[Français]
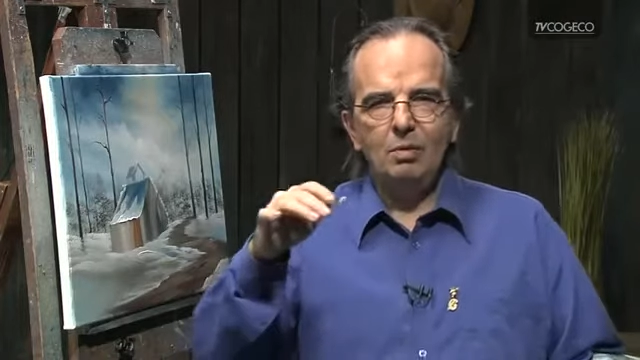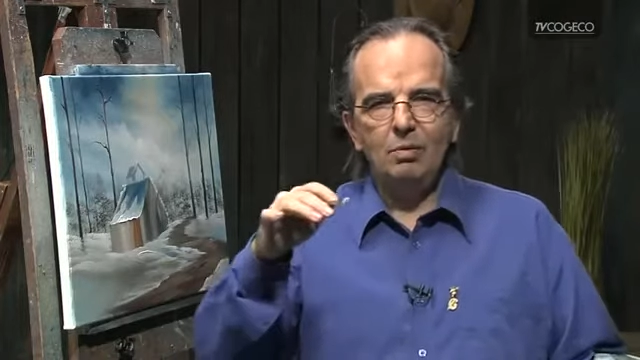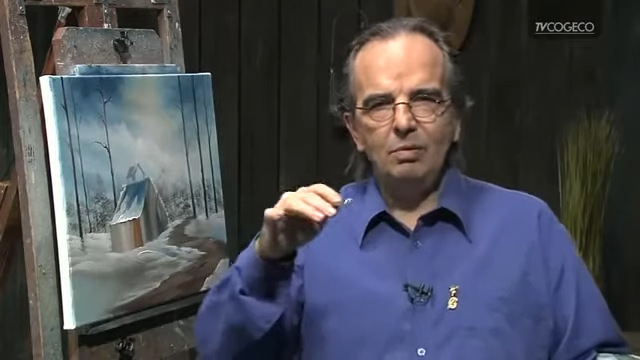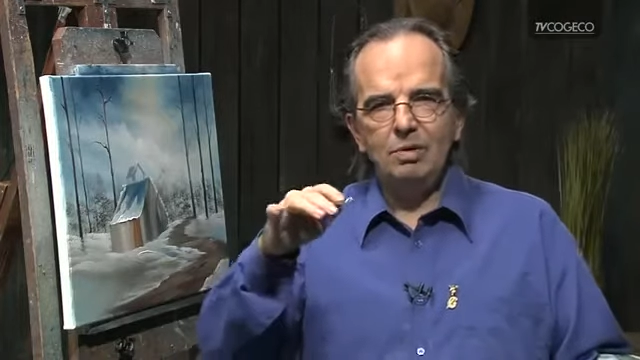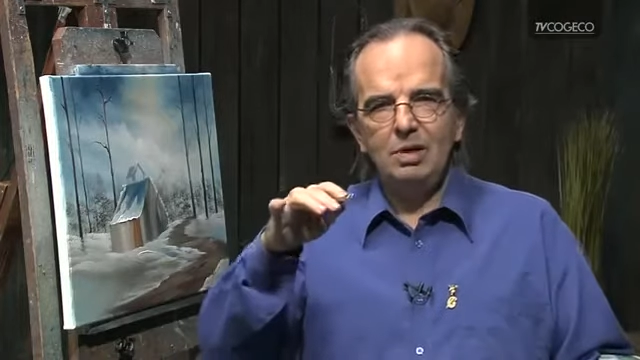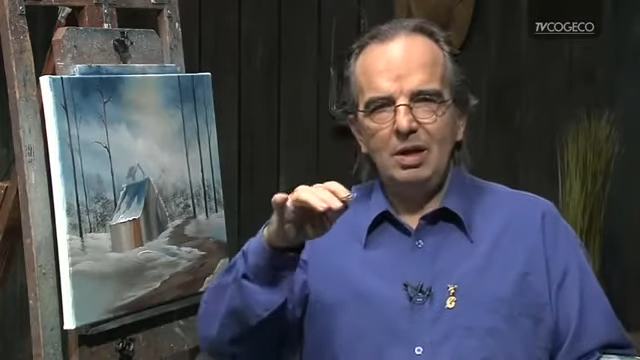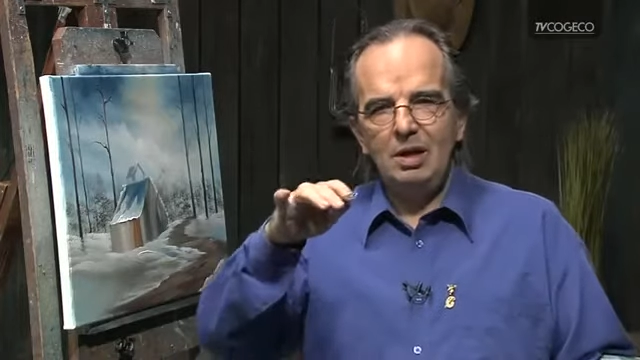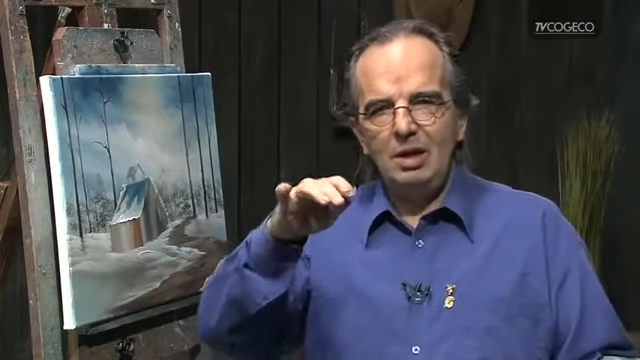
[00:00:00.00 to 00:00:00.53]

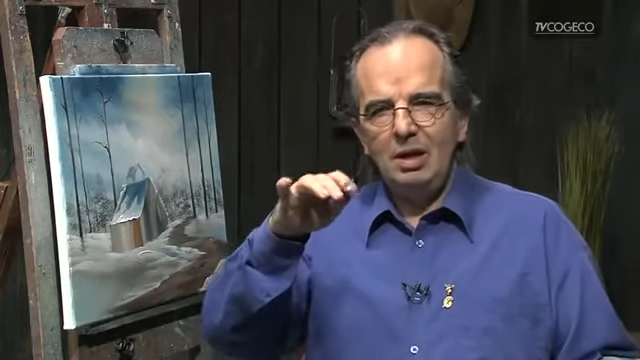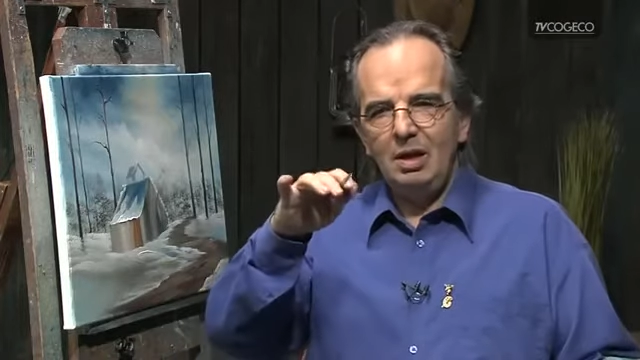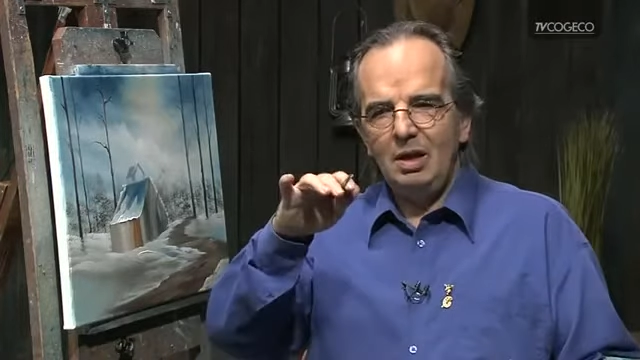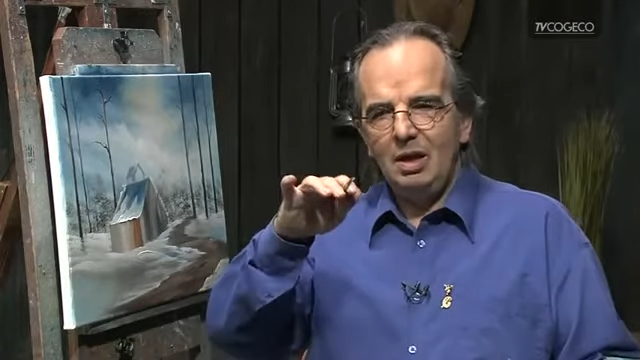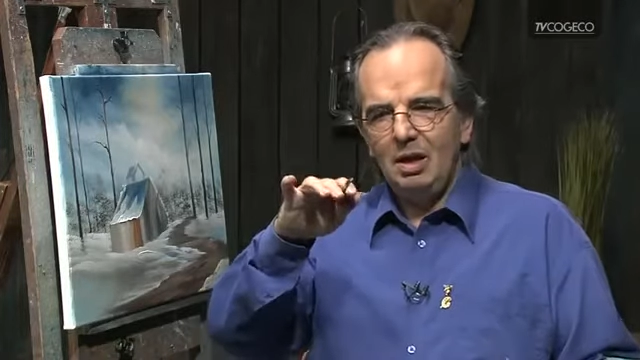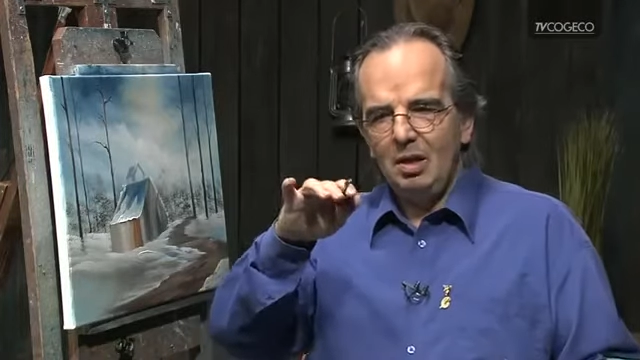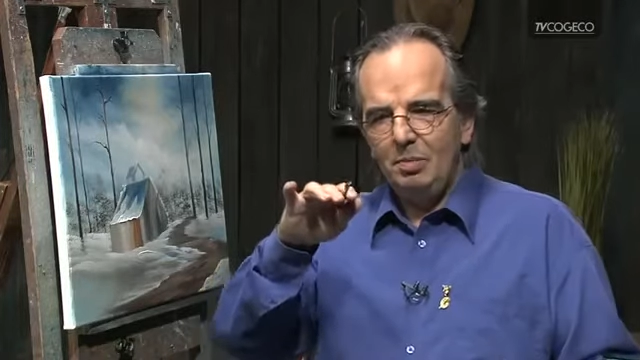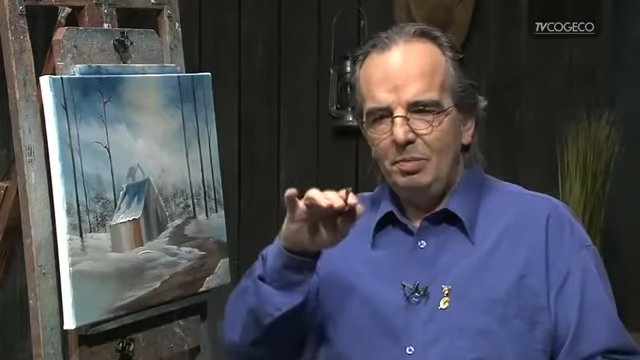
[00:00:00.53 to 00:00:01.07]
vous allez
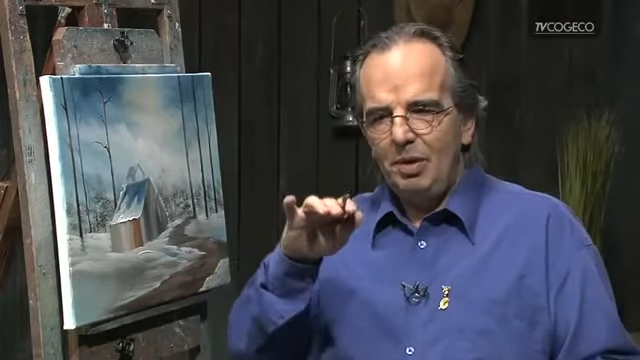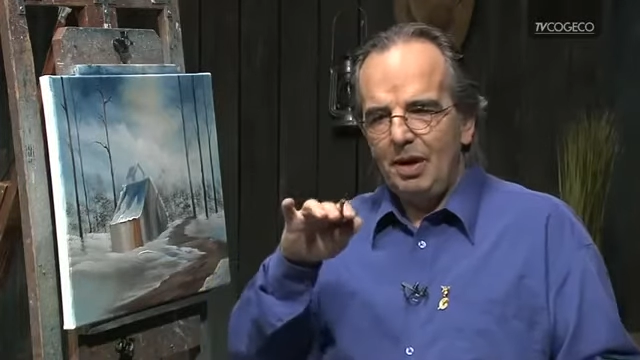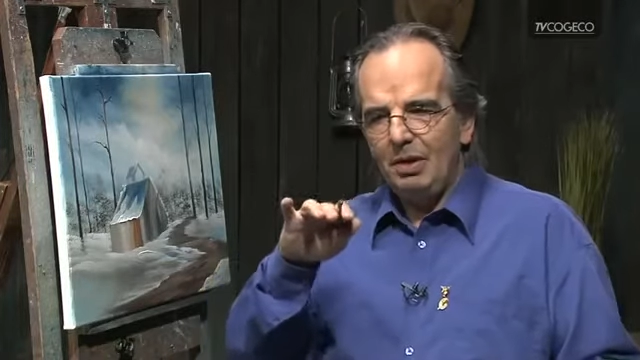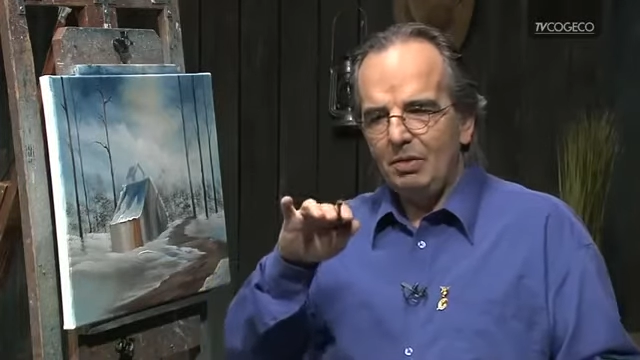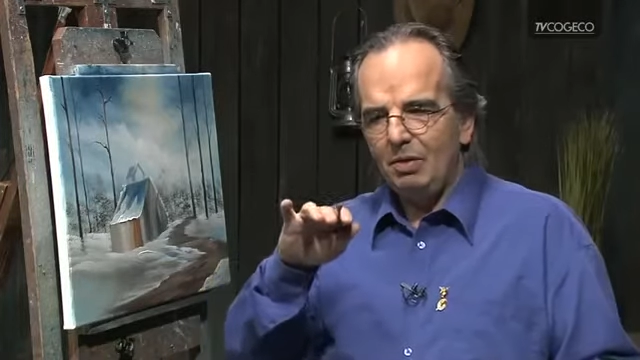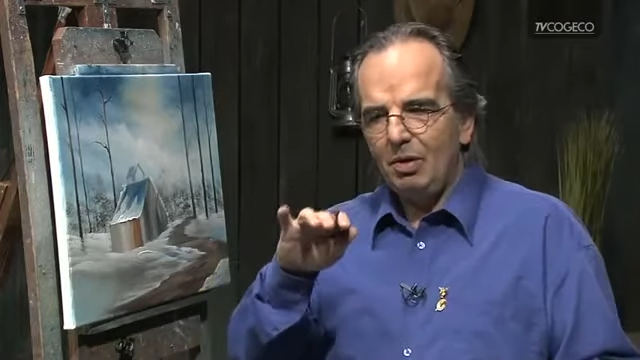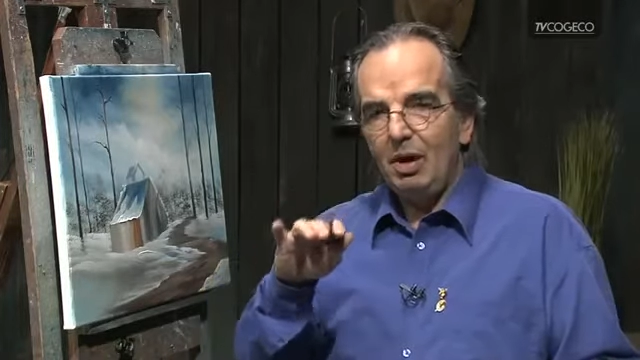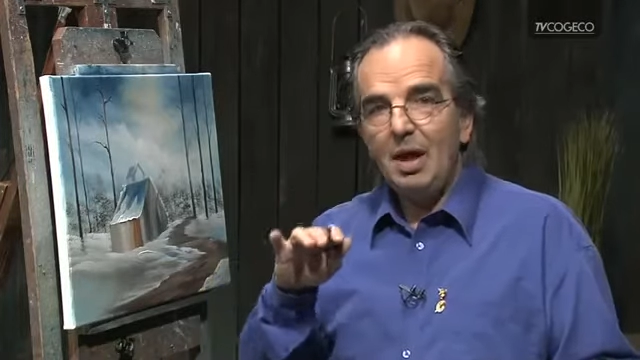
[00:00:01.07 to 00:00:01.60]

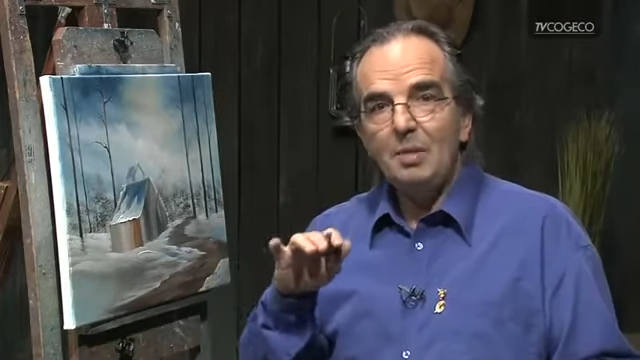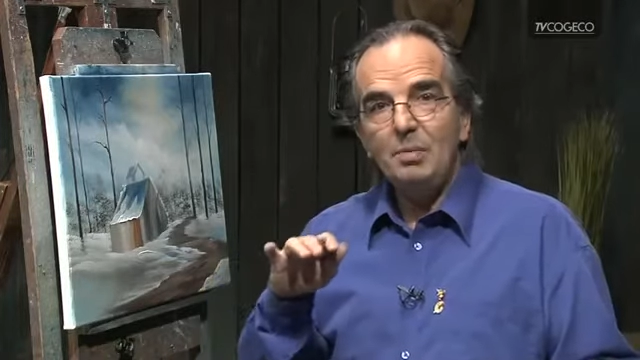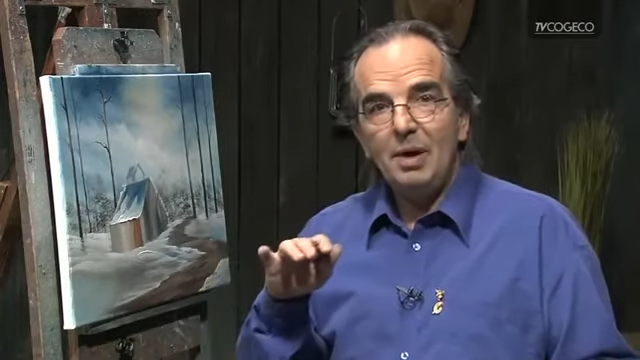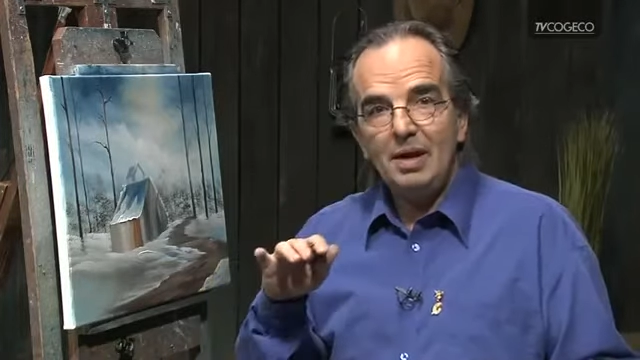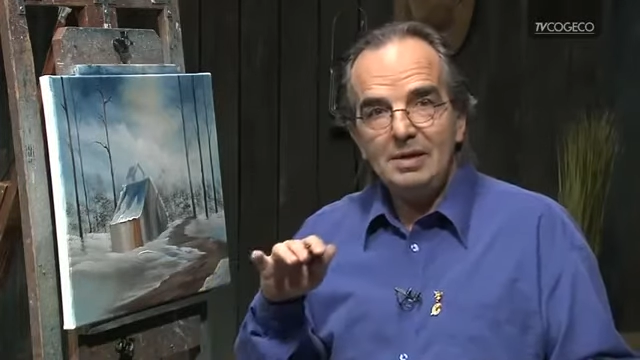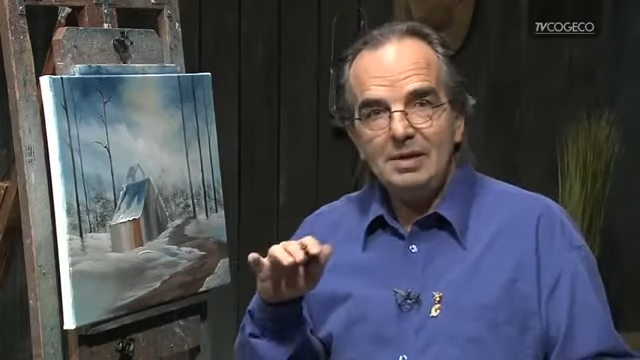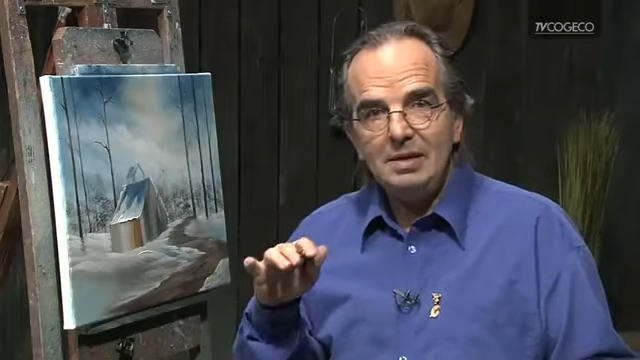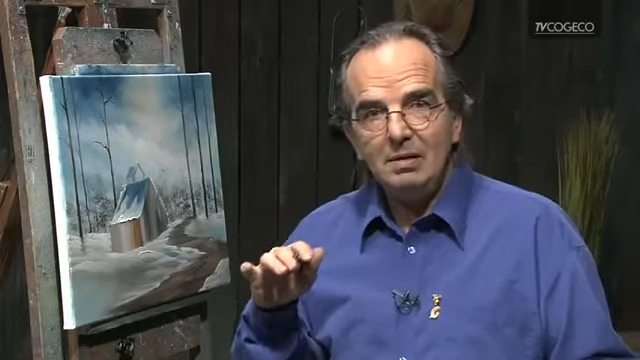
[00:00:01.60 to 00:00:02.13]
perdre la
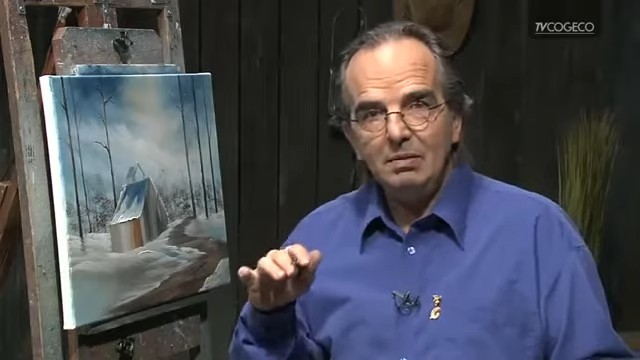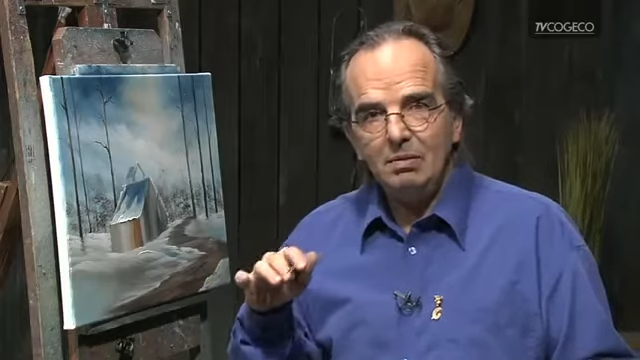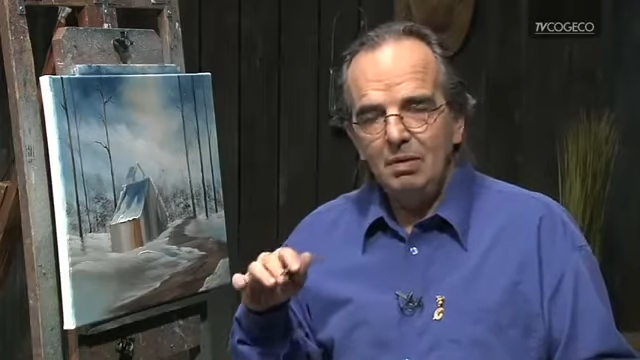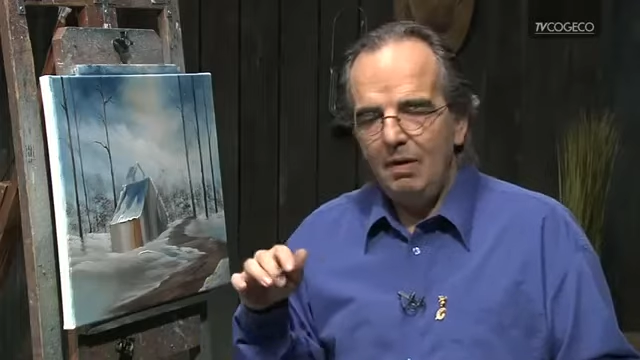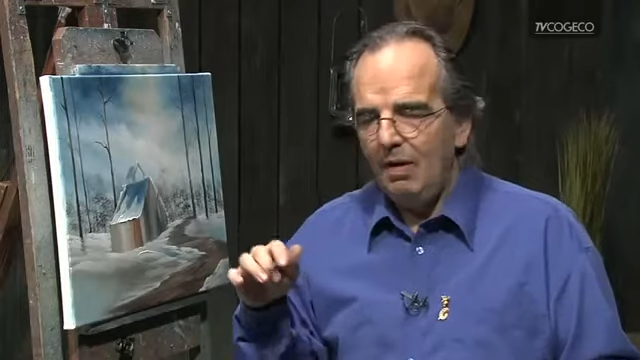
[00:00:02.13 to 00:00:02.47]
pression